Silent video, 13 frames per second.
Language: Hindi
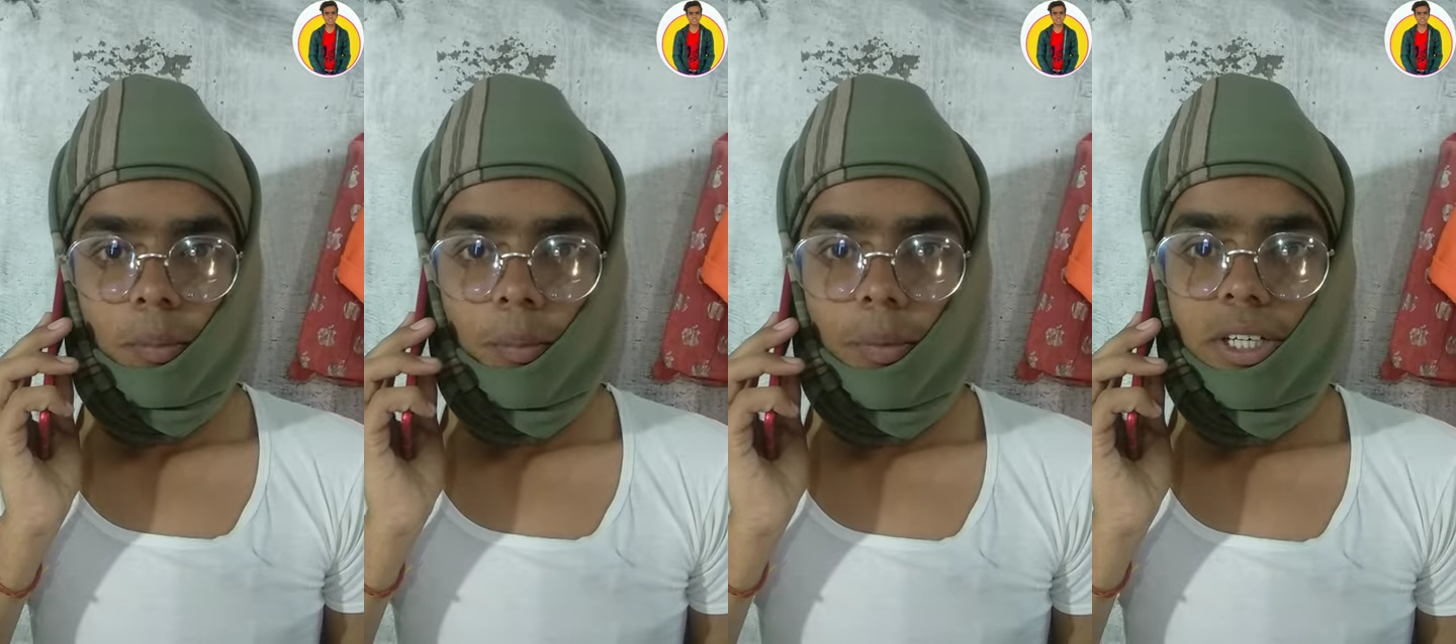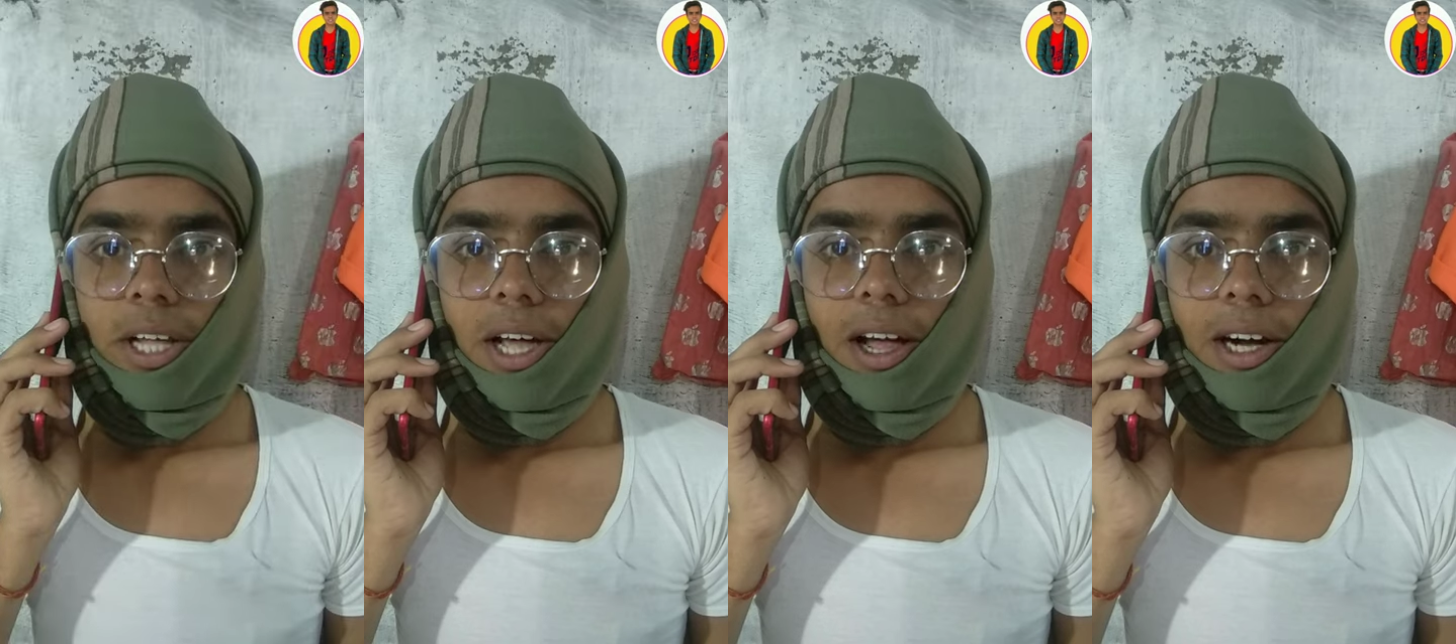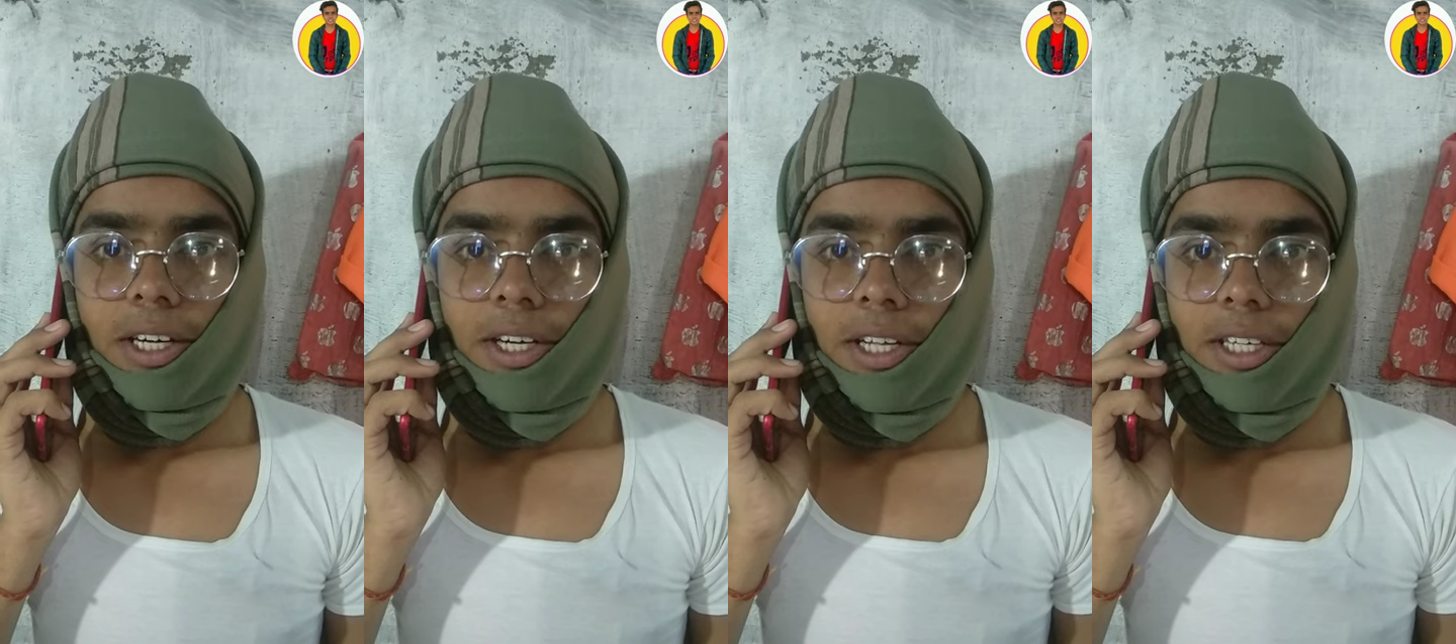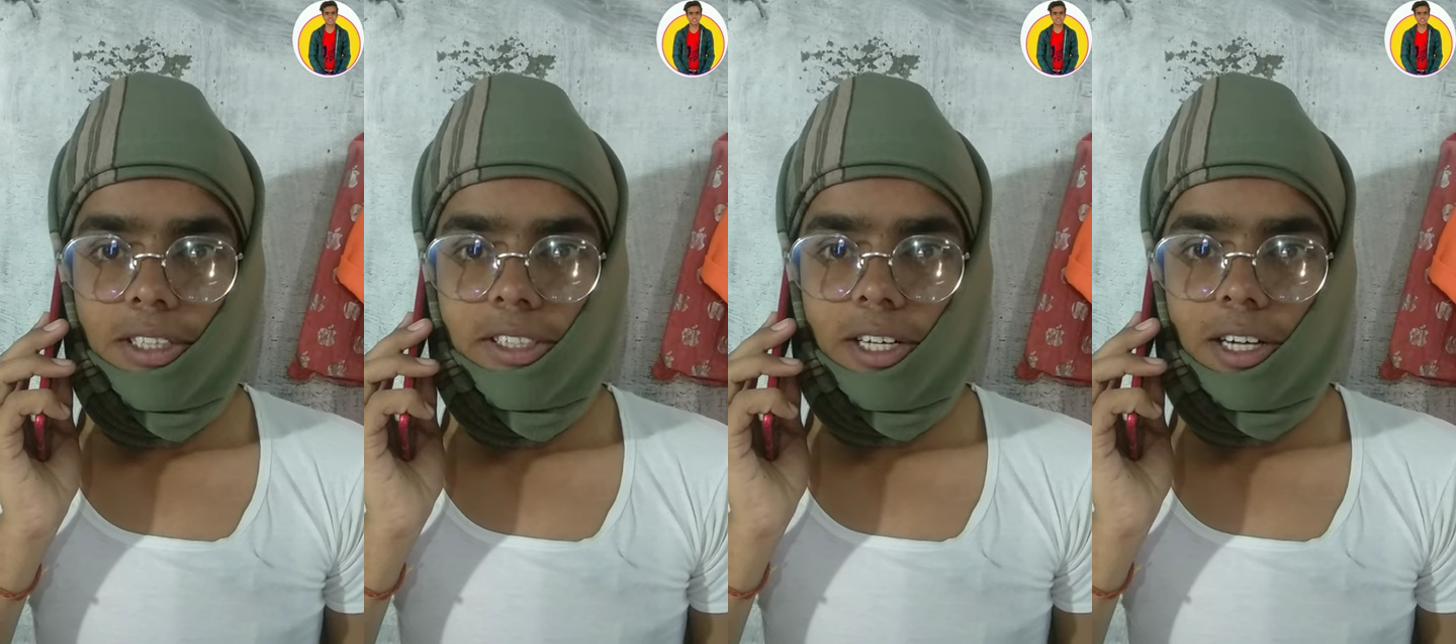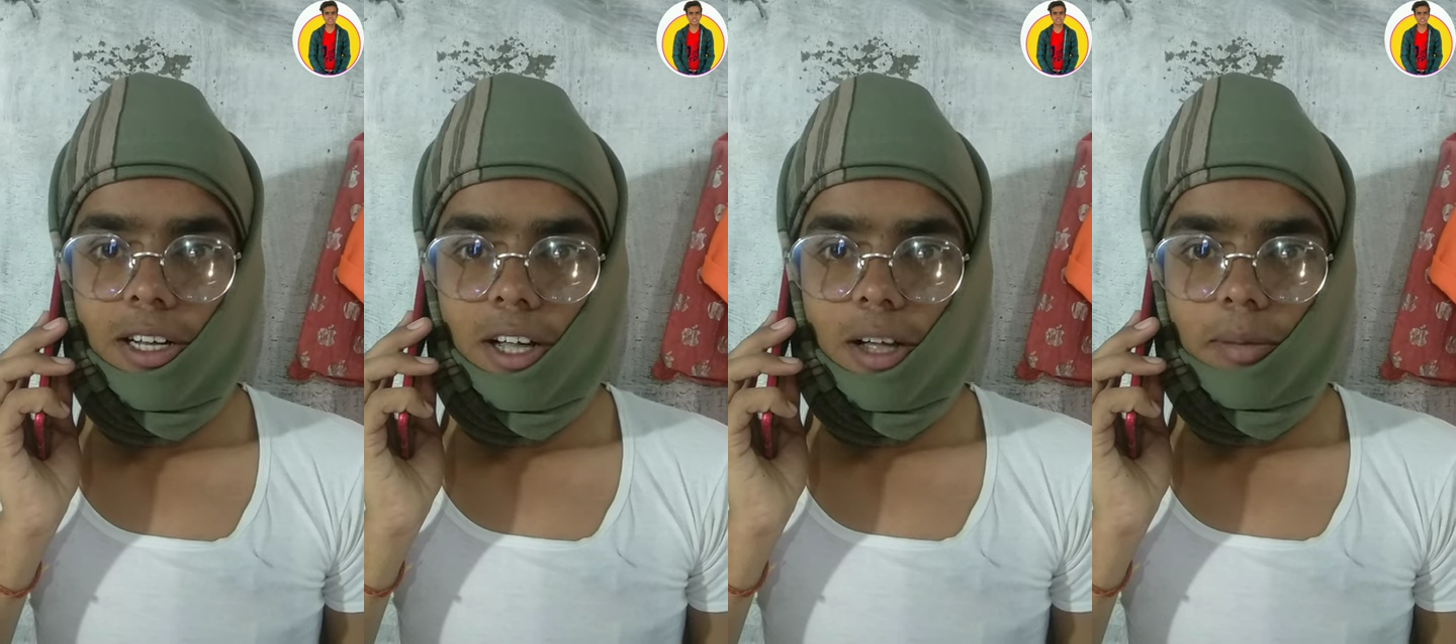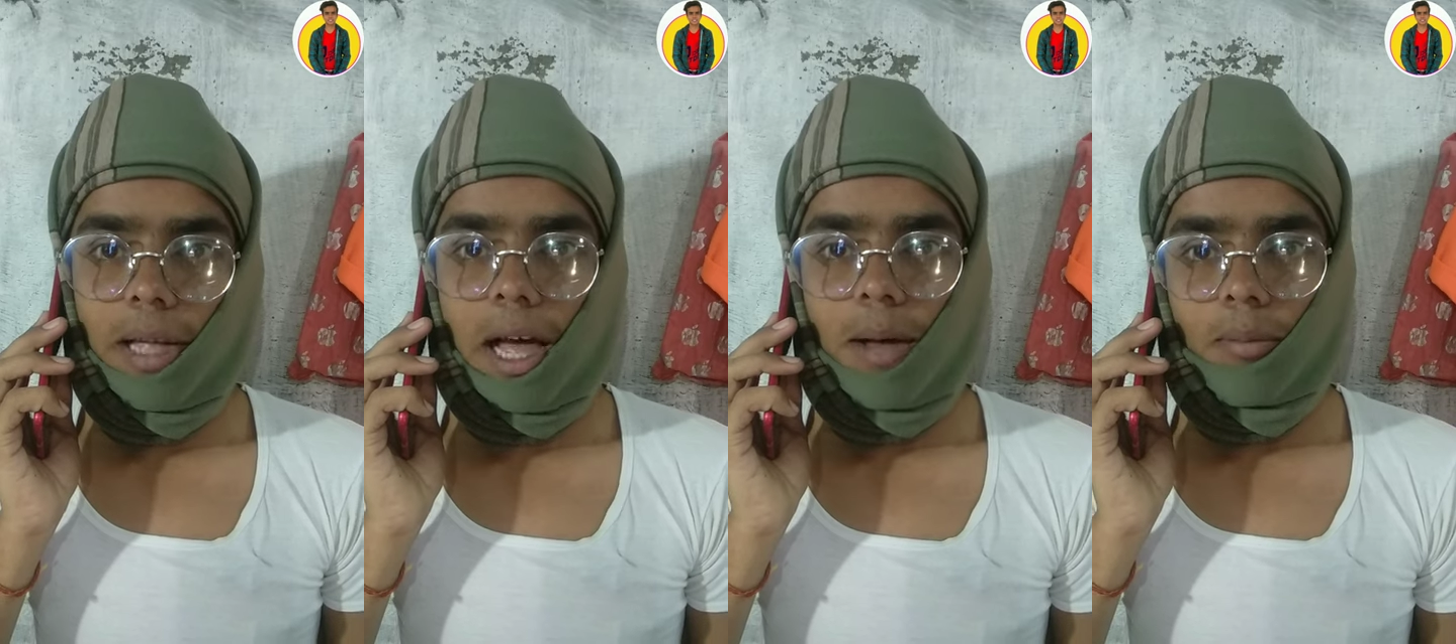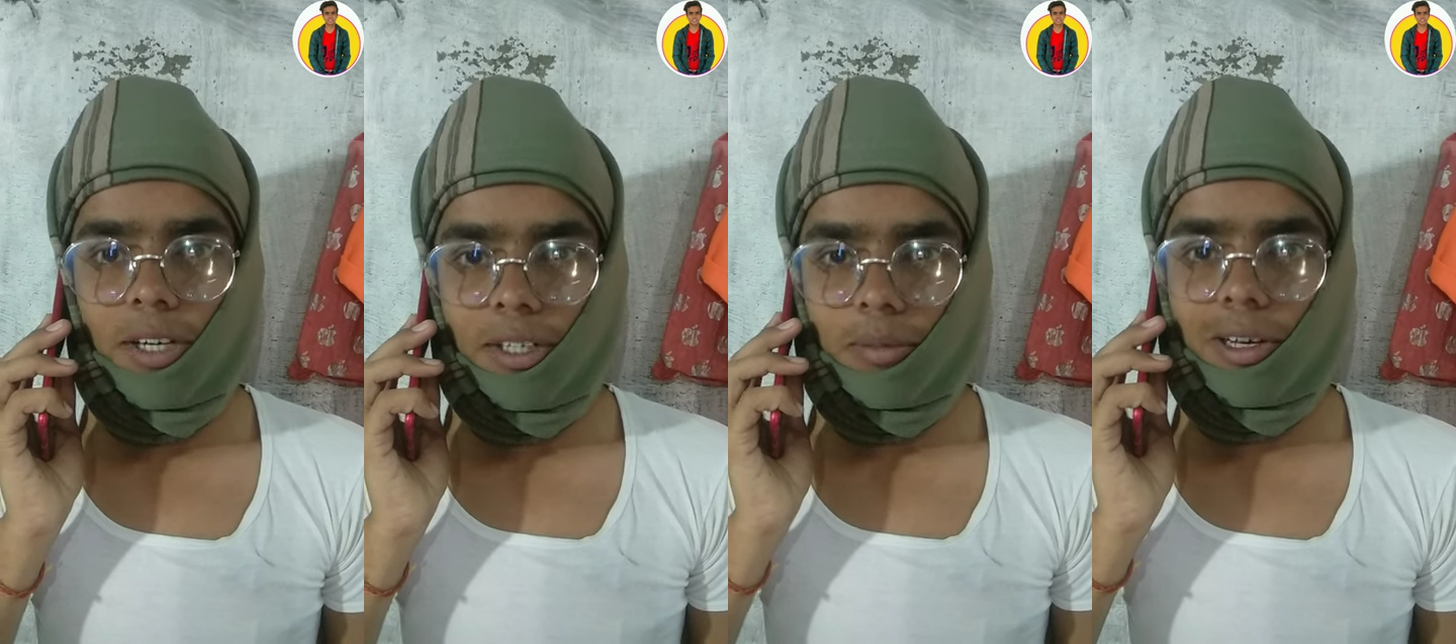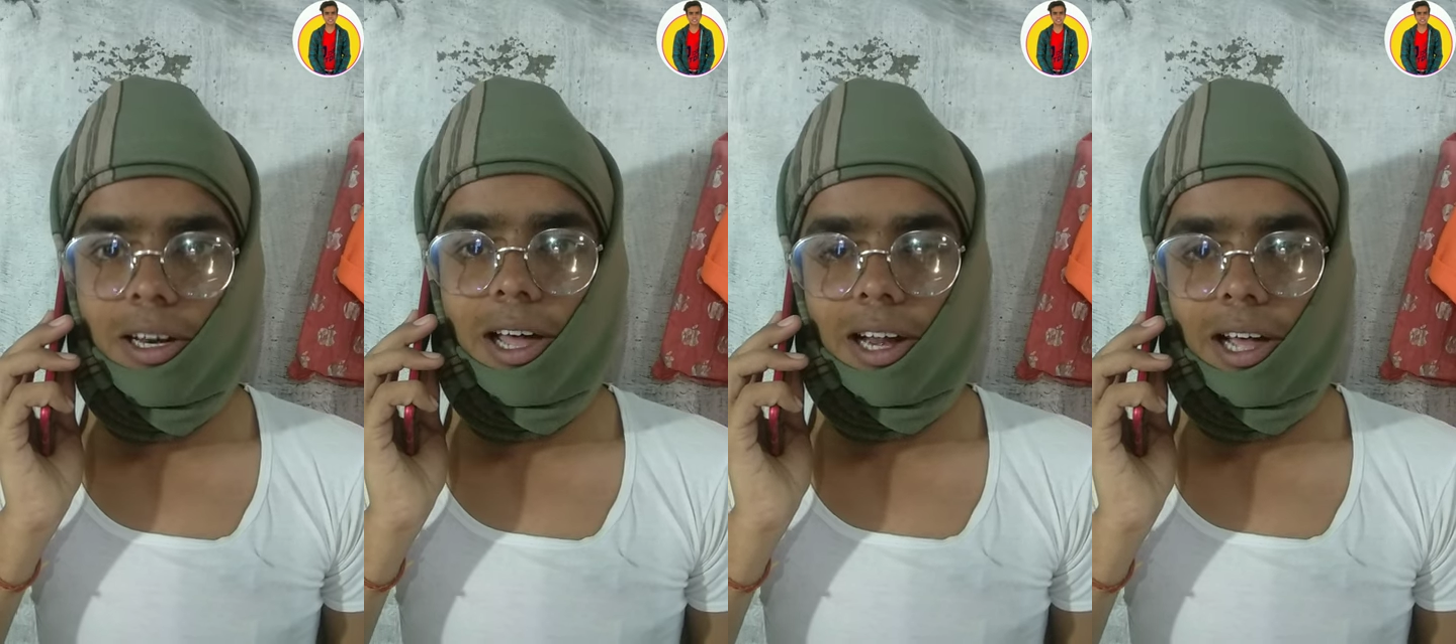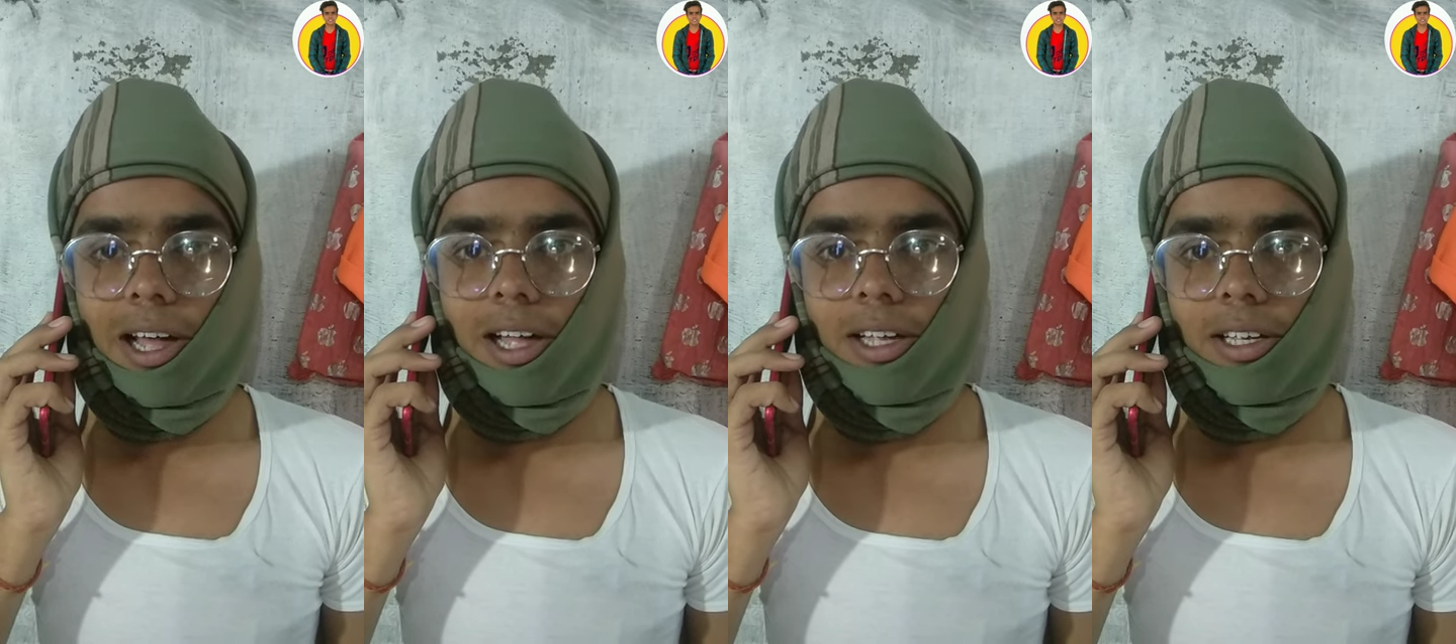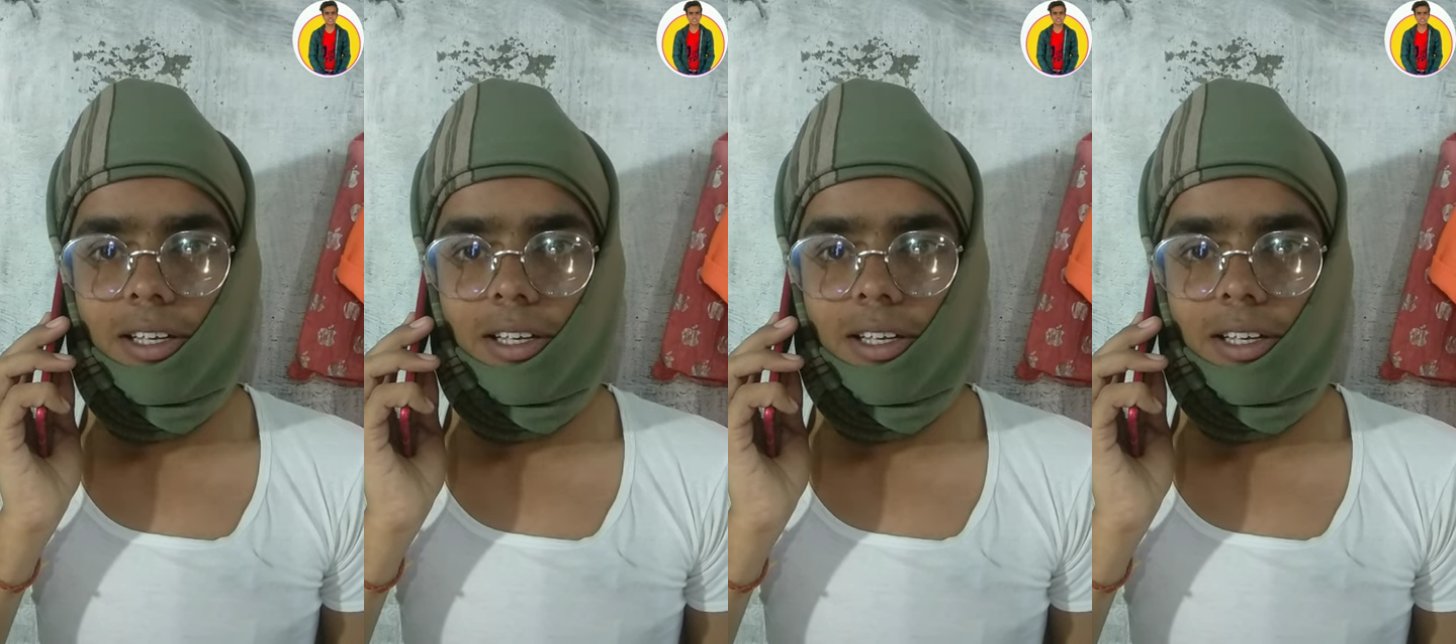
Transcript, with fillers: बेटा अंडे की शकल का भी आमलेट बना रहा है